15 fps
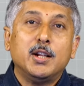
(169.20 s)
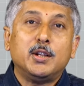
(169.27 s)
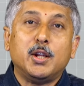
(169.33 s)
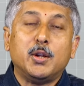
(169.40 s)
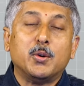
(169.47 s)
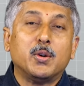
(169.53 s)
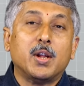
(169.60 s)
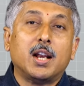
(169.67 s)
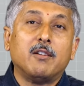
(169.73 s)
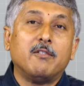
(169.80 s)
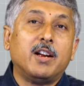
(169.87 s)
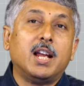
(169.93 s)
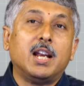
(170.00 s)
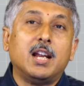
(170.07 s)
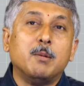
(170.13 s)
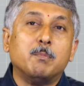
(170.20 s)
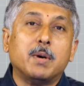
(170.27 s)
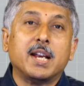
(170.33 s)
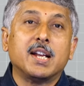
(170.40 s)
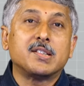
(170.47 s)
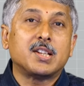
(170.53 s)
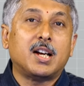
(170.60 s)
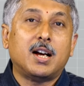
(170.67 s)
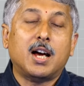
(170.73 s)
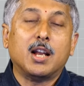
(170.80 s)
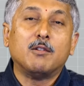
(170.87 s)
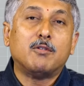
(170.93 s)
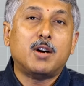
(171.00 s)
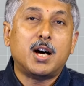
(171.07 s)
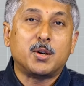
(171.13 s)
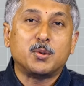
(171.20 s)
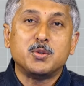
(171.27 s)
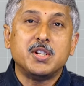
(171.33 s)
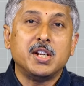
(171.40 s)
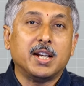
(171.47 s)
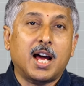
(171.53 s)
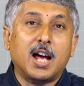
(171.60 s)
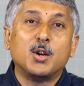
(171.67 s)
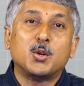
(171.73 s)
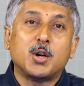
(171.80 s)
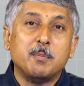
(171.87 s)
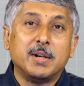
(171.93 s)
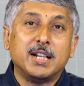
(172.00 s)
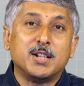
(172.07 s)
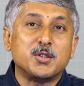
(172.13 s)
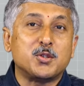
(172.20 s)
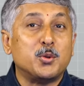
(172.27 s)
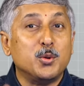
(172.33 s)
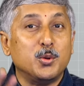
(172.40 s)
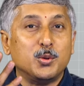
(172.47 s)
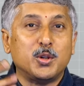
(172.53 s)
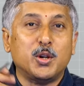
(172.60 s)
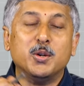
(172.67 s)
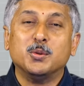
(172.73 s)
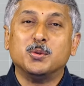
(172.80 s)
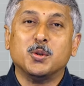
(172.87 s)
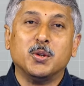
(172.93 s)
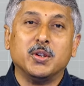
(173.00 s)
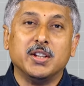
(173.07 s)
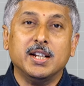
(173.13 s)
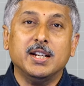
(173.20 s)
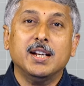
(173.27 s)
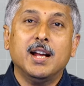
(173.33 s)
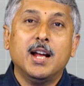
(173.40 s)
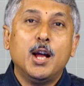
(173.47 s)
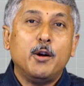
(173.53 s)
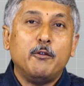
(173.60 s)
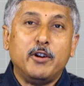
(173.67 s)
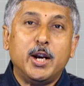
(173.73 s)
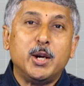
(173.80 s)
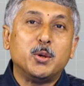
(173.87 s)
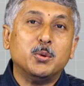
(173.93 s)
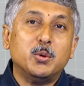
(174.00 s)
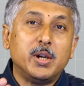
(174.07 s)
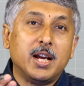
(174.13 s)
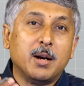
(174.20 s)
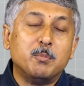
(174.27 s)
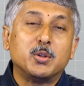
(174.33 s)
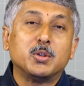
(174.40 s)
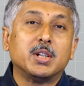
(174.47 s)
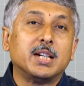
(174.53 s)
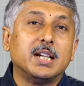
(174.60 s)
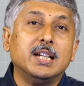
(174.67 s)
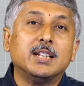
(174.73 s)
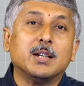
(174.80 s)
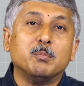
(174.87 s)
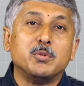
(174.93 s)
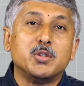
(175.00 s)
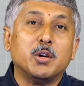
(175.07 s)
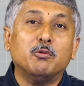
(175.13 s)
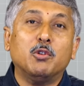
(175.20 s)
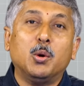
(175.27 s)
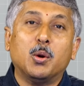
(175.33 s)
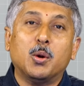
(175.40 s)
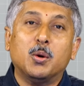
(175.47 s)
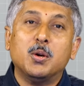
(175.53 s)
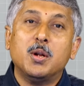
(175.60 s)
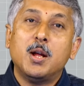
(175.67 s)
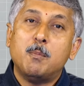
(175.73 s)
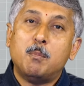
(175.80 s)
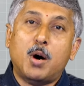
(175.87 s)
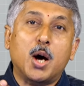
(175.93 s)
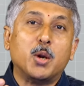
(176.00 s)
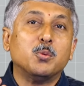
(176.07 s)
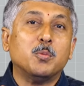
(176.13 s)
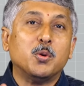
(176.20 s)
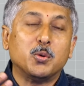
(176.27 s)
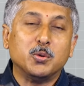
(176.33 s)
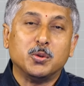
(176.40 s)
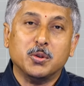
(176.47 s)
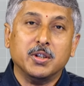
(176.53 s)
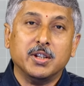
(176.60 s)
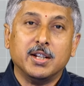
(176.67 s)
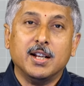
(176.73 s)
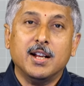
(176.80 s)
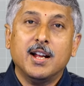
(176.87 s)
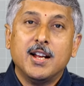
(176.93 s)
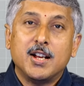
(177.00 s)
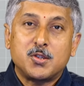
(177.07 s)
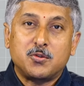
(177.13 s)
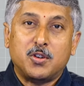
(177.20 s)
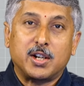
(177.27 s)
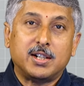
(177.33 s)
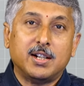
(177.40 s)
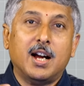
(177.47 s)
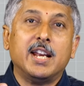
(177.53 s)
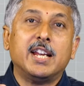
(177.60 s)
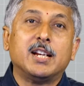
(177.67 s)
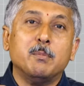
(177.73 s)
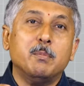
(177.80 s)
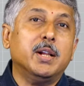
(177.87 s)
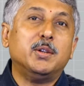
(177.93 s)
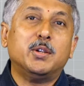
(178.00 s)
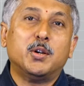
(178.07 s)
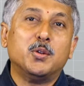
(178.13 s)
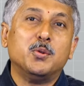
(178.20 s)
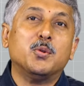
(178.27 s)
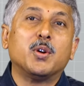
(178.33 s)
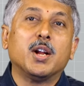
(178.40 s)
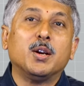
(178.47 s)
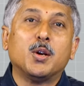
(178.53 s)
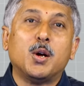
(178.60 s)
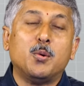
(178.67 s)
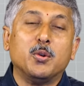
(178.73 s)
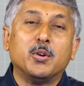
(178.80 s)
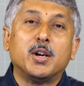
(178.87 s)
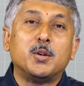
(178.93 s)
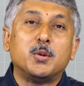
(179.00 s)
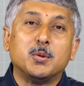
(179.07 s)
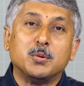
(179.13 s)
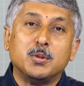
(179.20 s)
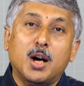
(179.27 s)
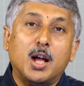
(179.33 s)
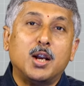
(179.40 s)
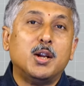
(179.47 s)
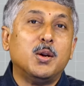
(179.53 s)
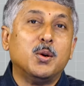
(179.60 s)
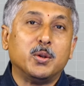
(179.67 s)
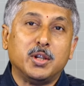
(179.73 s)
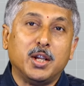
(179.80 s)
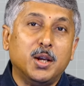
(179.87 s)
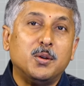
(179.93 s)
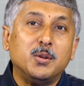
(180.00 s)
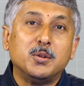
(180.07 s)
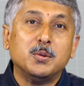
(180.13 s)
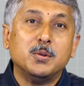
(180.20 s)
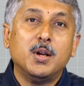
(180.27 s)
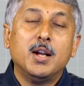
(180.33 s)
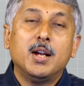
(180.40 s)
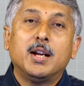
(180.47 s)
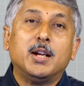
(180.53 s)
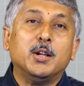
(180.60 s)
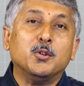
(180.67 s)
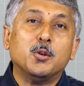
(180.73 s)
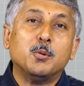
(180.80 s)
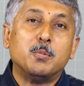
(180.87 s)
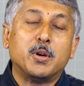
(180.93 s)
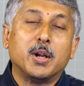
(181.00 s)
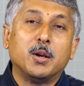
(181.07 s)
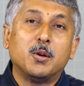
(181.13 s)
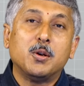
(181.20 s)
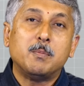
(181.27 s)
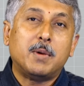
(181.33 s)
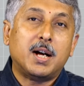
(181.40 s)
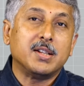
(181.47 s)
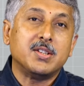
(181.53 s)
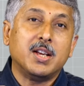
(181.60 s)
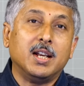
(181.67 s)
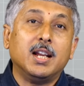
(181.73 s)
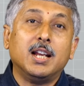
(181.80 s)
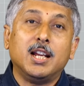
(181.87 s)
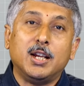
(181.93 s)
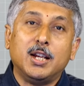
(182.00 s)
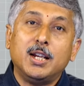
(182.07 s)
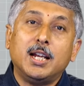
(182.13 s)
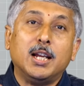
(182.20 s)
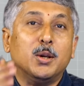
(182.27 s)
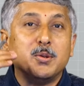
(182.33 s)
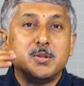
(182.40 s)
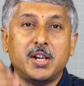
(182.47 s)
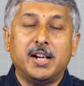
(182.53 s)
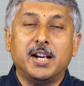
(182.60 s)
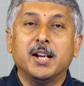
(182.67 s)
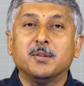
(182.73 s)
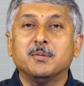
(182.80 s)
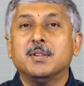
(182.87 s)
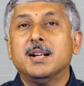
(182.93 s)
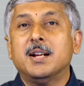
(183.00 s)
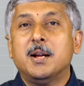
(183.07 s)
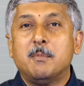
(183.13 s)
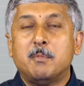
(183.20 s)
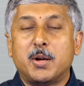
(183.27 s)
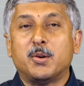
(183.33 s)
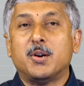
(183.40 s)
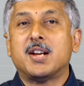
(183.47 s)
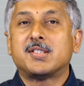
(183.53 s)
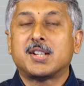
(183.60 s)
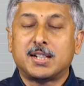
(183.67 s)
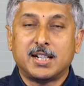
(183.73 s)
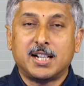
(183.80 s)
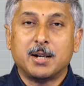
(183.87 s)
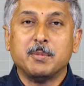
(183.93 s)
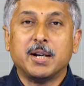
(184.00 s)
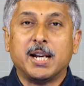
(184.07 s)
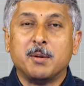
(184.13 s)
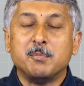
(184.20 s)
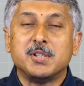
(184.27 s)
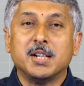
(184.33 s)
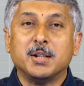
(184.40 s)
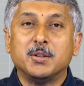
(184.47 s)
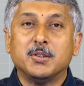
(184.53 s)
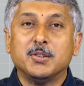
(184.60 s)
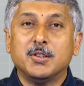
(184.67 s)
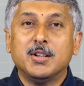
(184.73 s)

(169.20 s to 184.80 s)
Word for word: తిరునల్వేలి పనస హల్వా రుచి నాలుక మీద సుడులు తిరుగుతోంది వేటూరి అమృతగీతం చెవుల్లో మారుమోగుతోంది స్వర్గానికి బెత్తెడు దూరంలో ఉన్నట్టు గాలిలో తేలుతూ హిందూపురంలో మా చెల్లెలి ఇల్లు చేరాను మరో ఆసక్తికరమైన అంశంతో